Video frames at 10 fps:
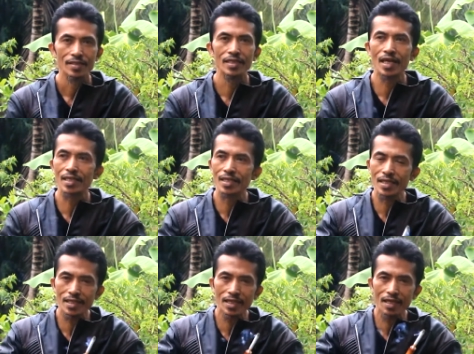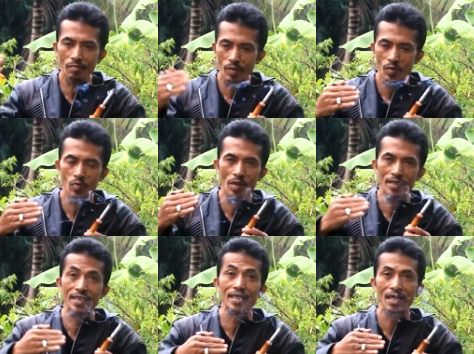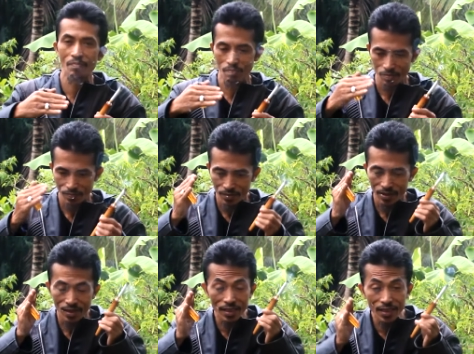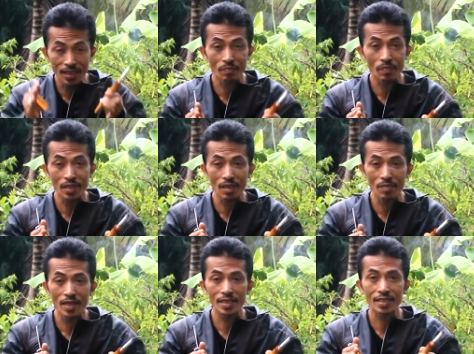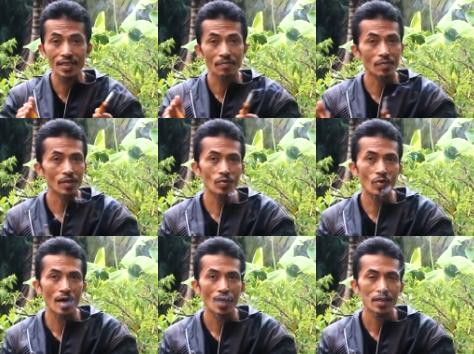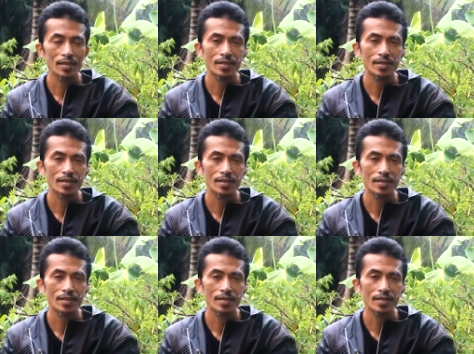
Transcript: jadi artinya dengan merubah sikap dari sikap pertama ke sikap kedua